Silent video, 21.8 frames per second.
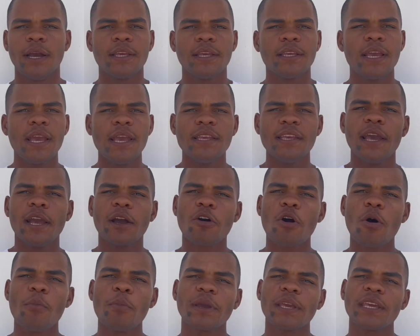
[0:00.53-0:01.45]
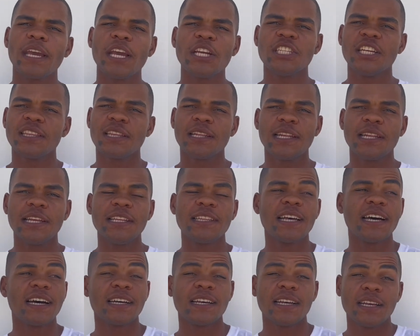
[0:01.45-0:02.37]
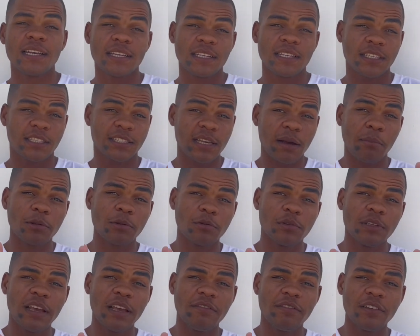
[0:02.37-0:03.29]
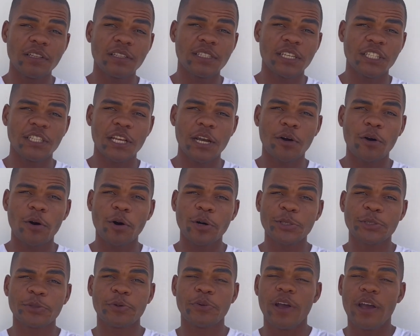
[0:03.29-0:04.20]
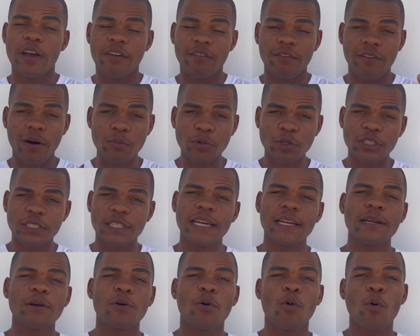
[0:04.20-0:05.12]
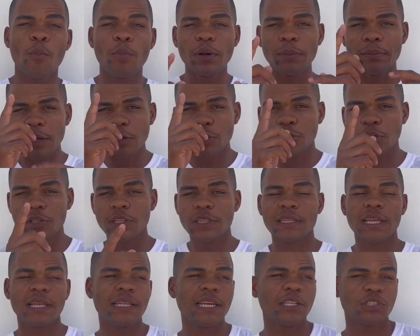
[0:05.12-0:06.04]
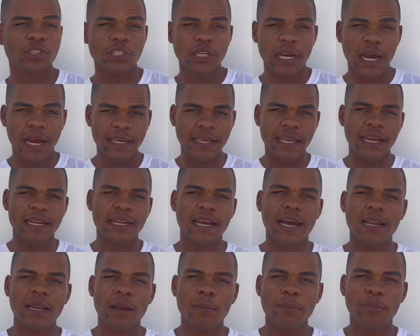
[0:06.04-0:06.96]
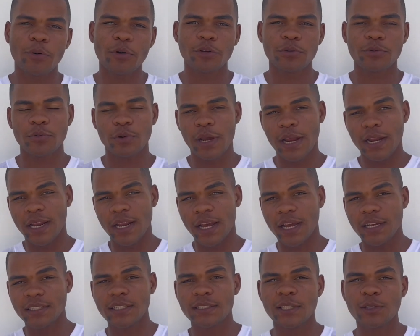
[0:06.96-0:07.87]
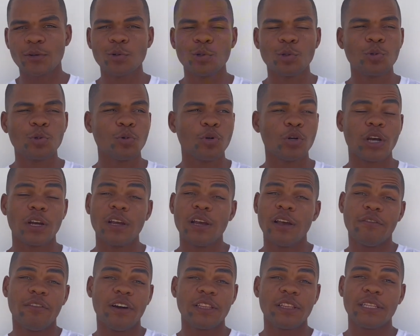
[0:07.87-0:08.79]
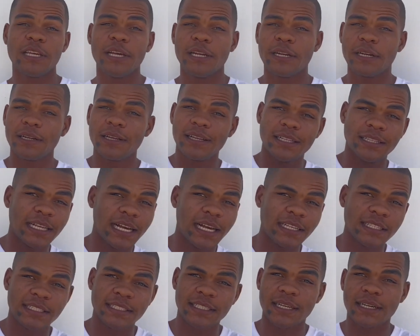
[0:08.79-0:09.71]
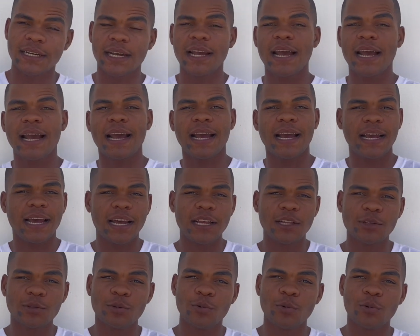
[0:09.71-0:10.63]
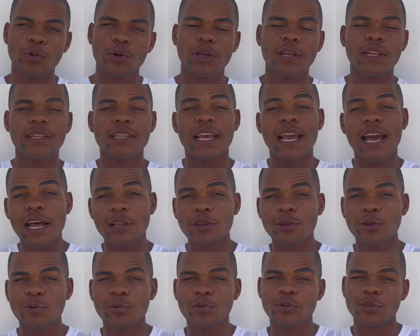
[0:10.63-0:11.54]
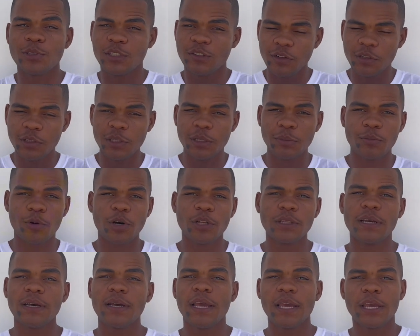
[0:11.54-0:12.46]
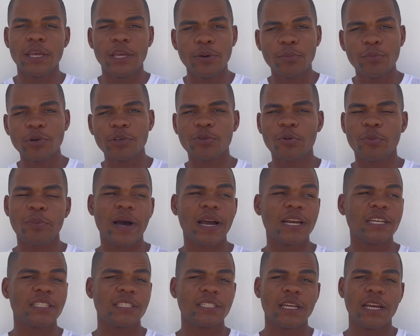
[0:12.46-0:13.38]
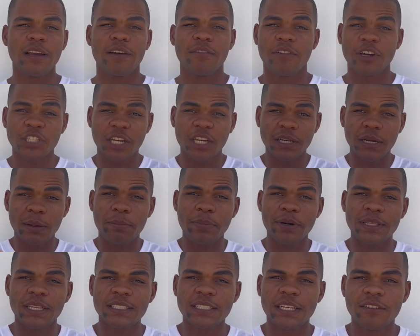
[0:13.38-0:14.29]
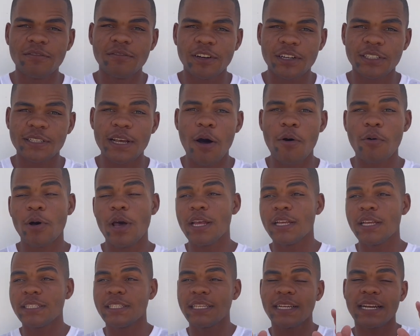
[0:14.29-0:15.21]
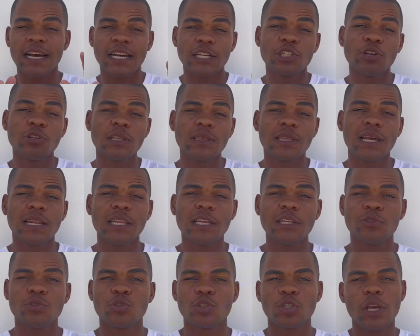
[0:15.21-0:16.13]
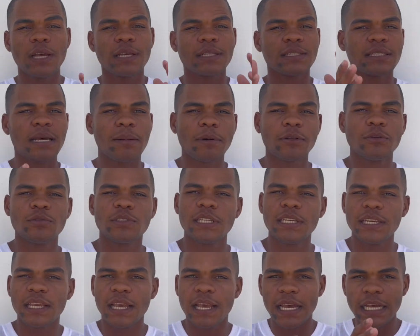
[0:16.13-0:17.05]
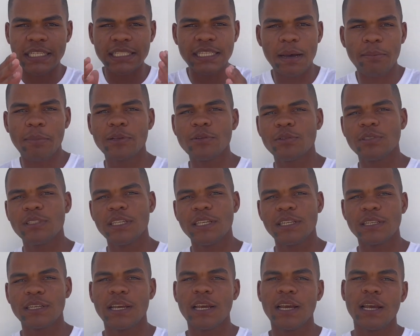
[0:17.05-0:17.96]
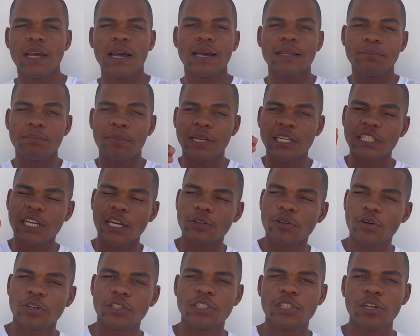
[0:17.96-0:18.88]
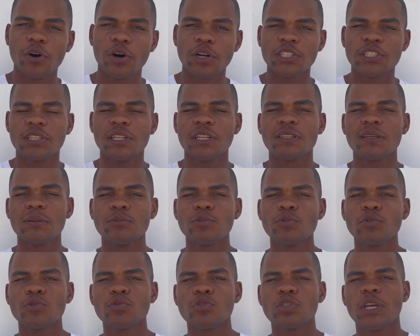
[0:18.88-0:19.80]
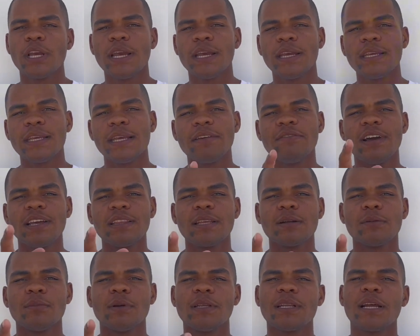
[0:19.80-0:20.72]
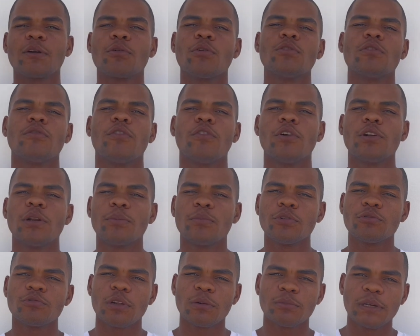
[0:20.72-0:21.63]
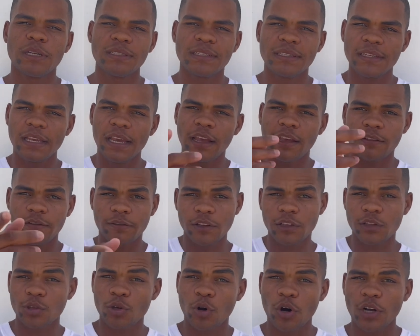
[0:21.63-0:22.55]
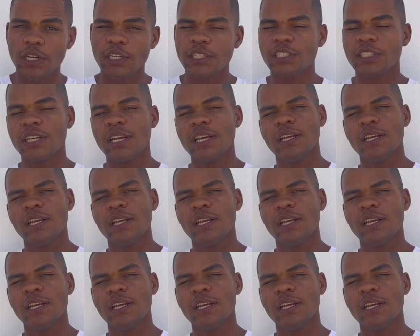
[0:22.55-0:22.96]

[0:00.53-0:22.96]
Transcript: Yeah, yeah, é, como é que é, gente linda? Sábado, dia 26 de agosto, vamos ter o primeiro show de talentos aqui na Cala Porto, na Casa de Cultura. Vai ter dança, canto, teatro, desfile de moda e muito mais. Vais querer perder essa diversão? Será show de talentos, sábado sim, sábado sim, pelas 14 horas e 30 minutos e vai terminar quando forem pontualmente 20 horas.